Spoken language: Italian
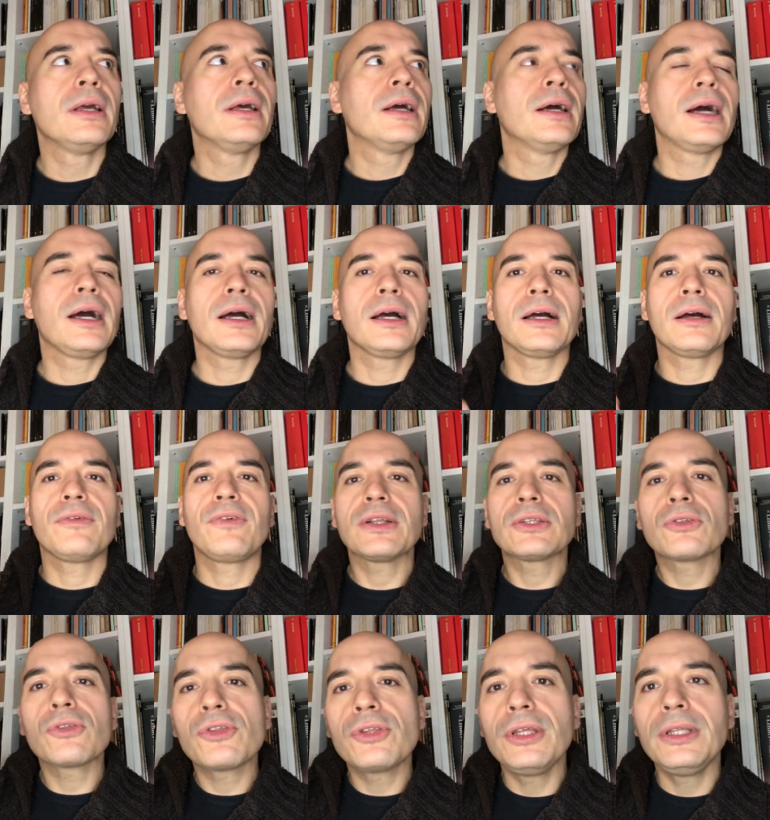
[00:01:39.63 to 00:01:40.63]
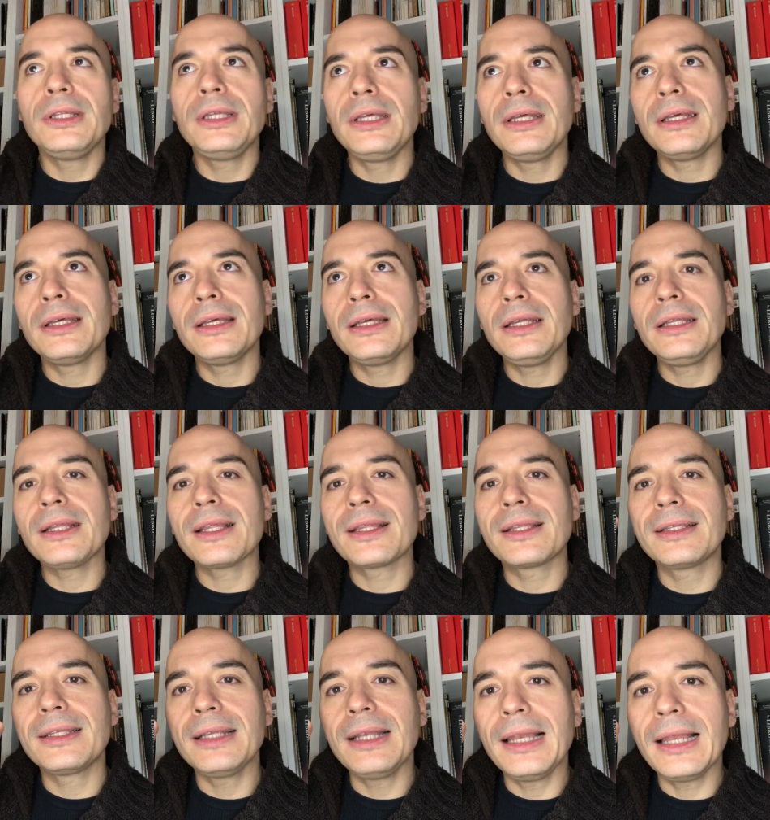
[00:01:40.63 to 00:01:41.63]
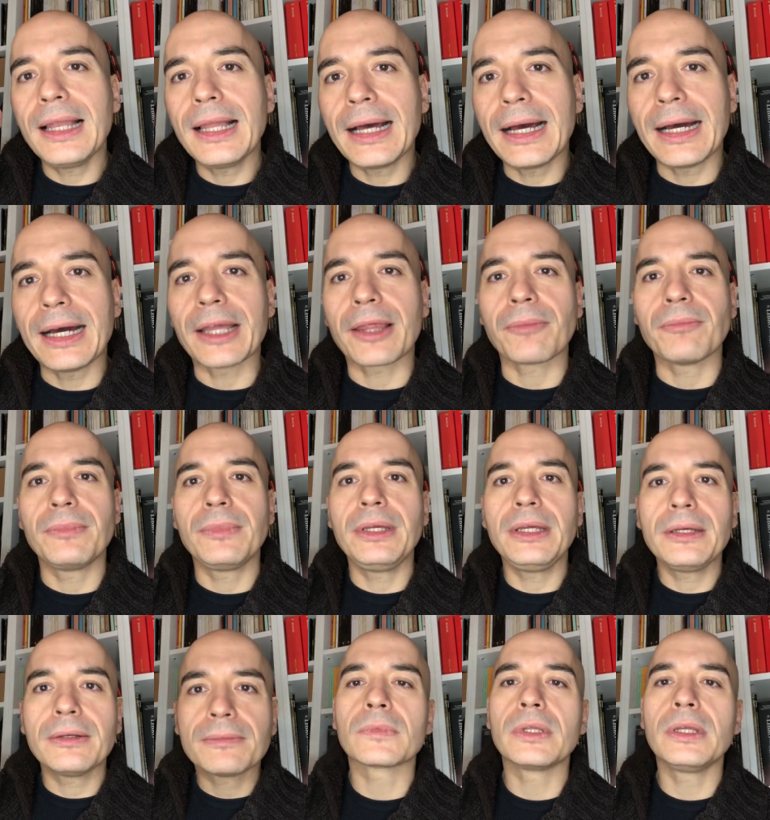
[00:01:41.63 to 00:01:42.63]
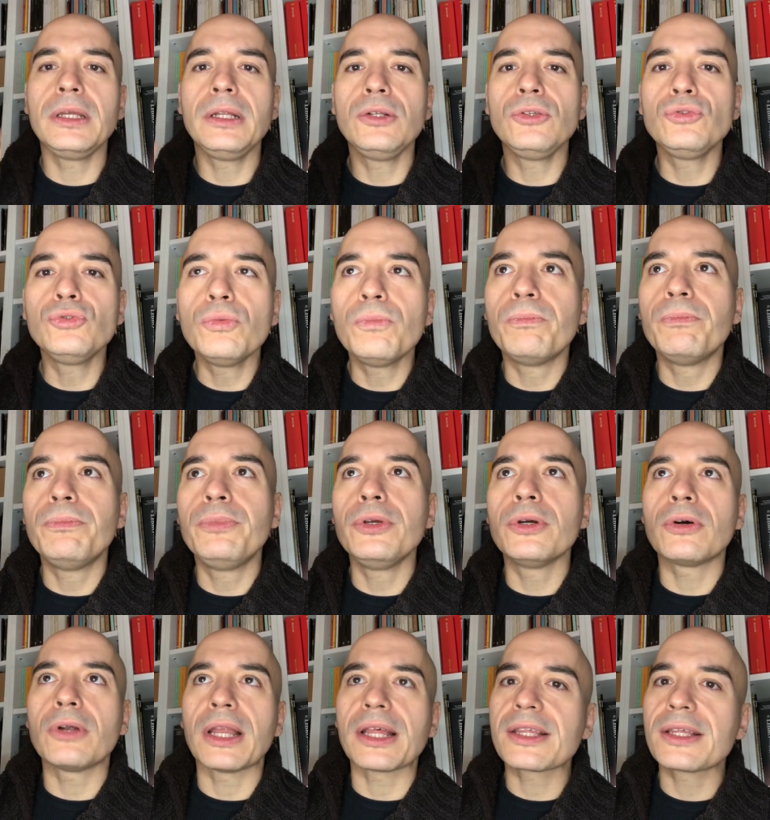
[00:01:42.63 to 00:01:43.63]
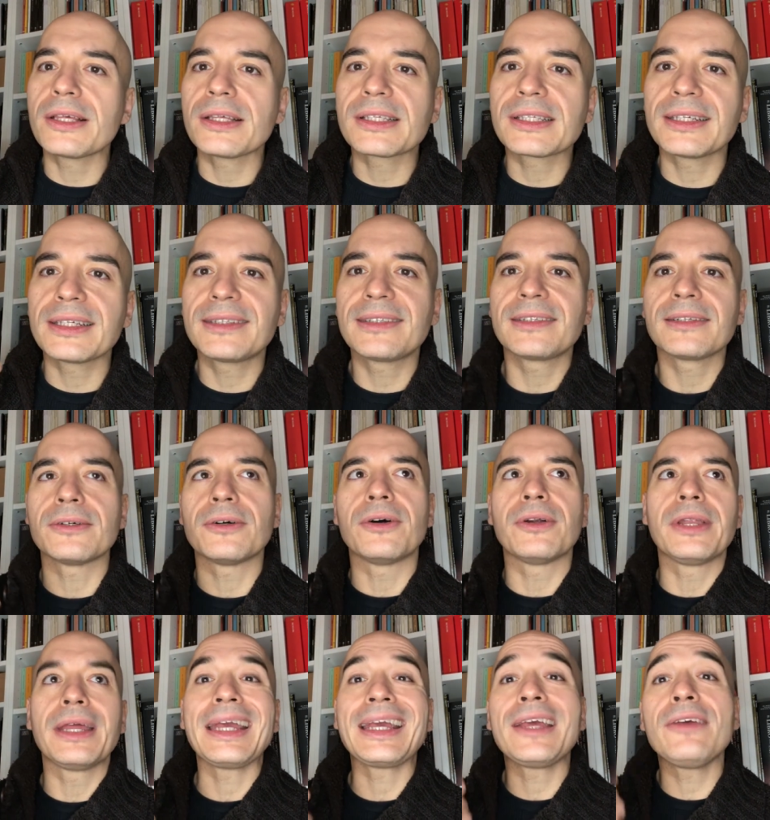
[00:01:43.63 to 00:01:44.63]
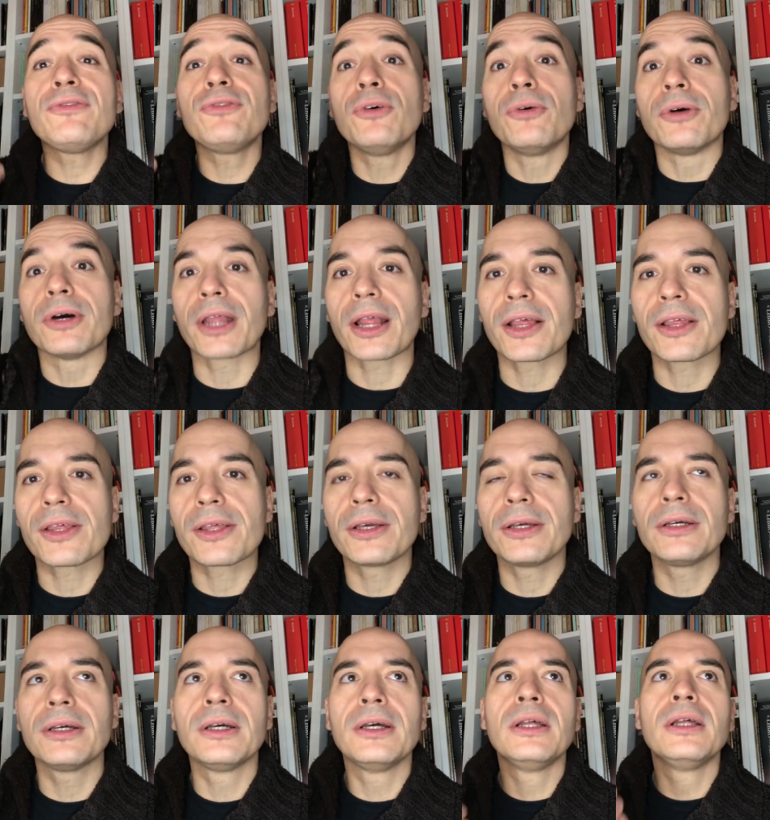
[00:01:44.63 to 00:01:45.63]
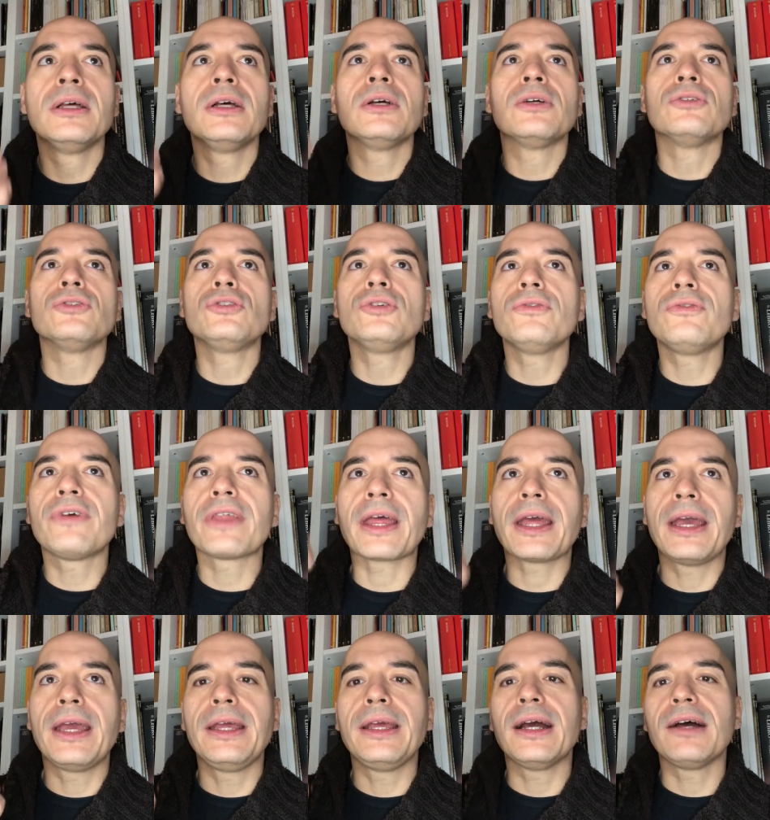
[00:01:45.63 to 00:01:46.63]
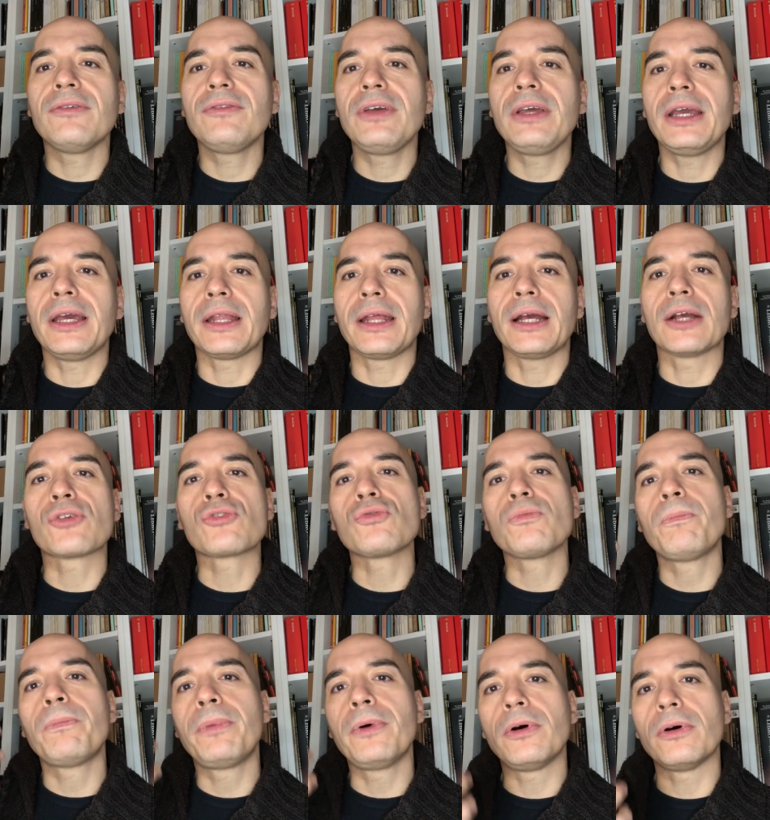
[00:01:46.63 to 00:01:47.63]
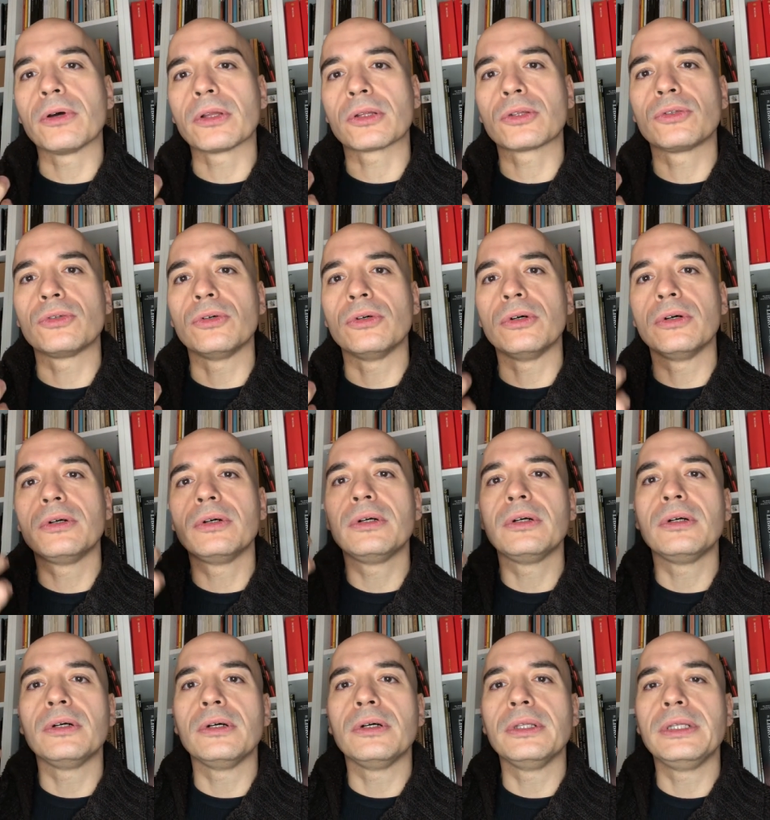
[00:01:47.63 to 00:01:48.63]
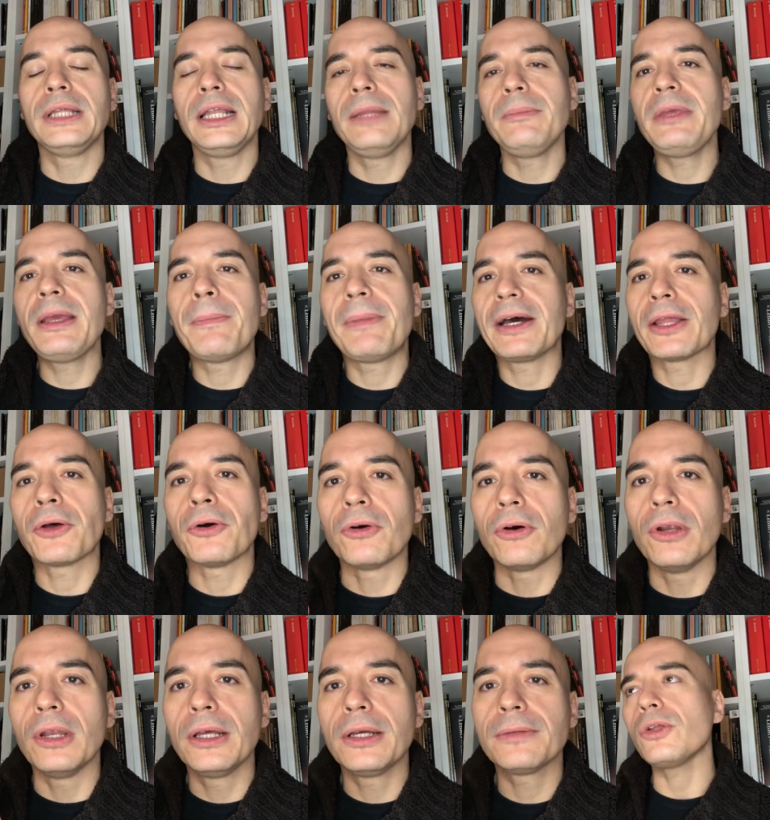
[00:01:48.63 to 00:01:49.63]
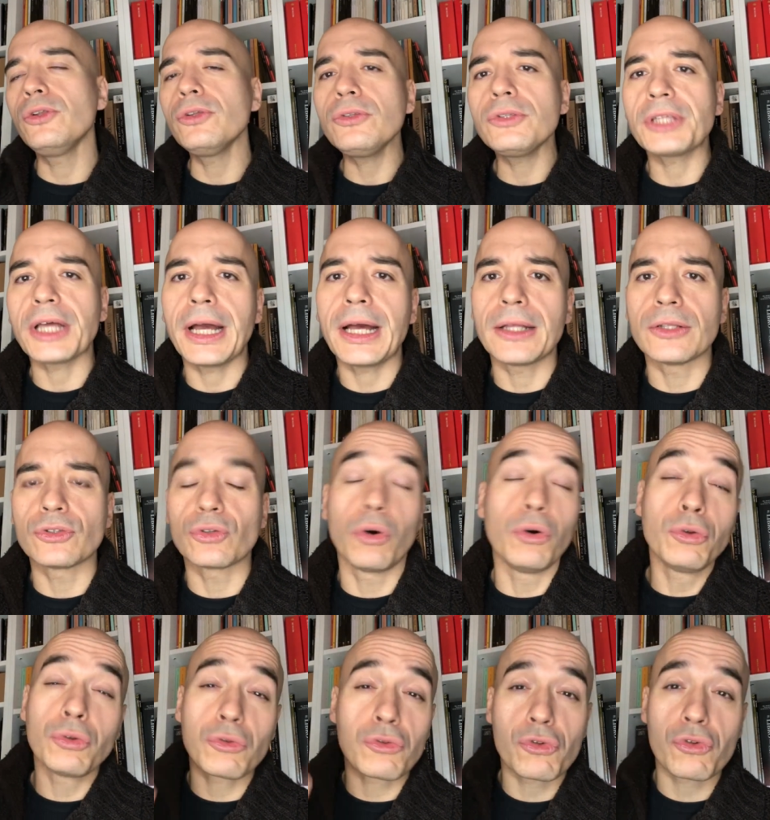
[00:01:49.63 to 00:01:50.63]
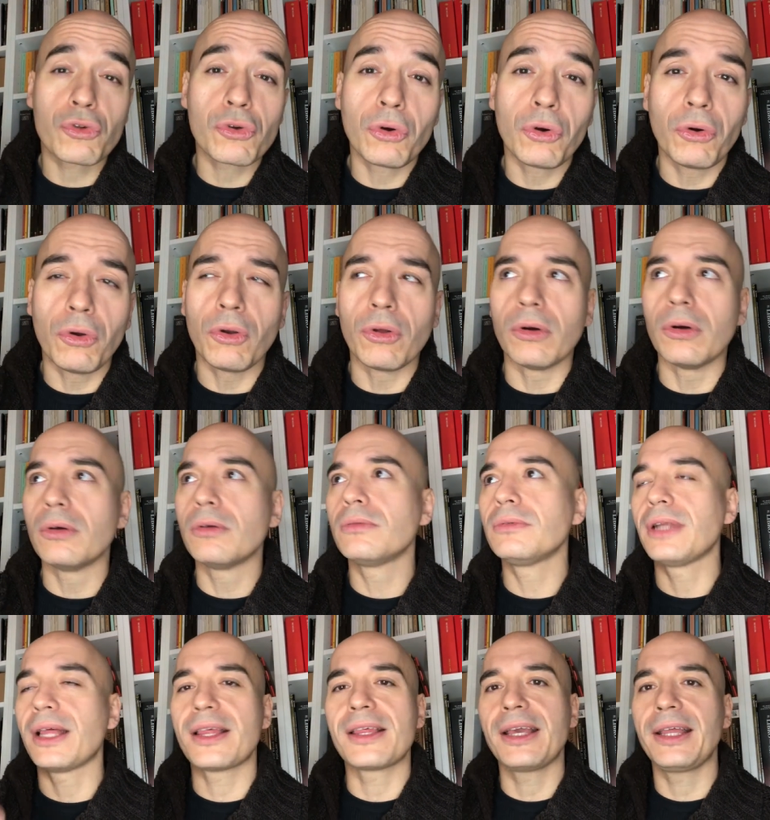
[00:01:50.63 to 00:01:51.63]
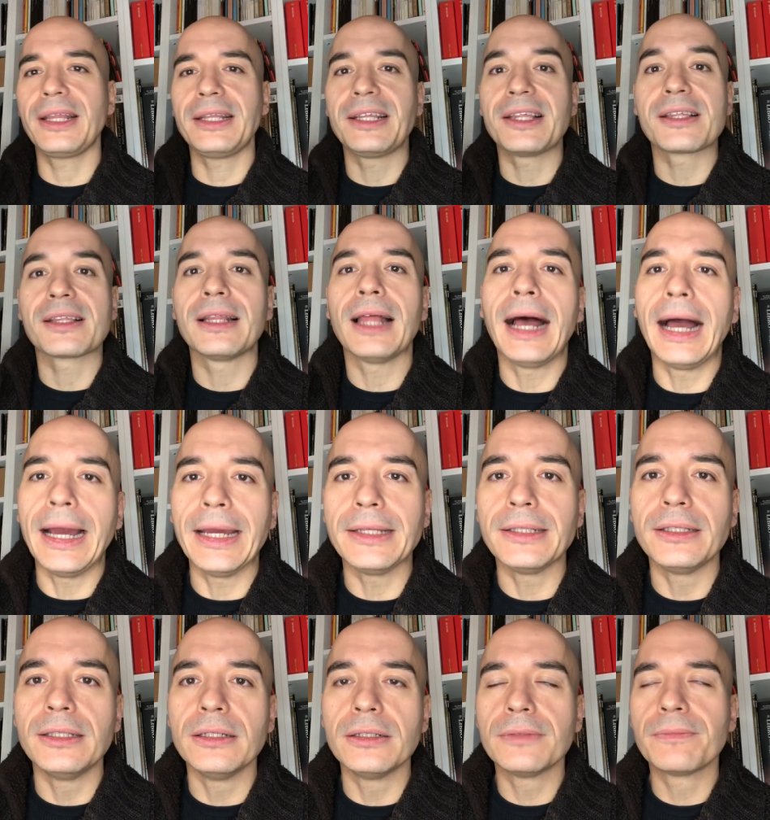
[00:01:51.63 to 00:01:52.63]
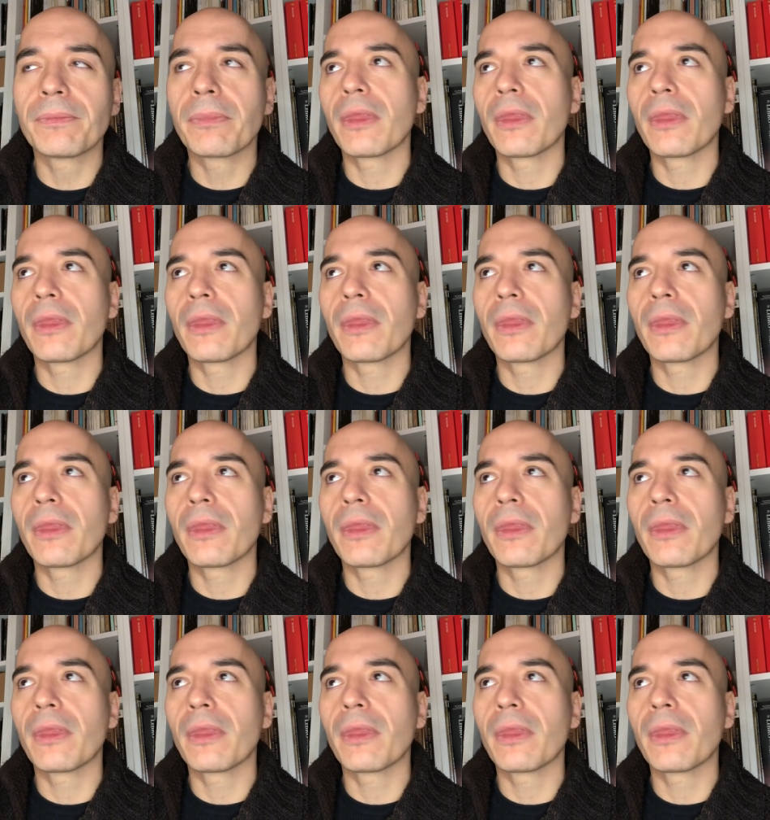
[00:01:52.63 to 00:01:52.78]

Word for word: ha fatto sì di instillarmi il dubbio, la sensazione che forse dovrei avere a supporto eh, delle mie parole non tanto o non solo una serie di slide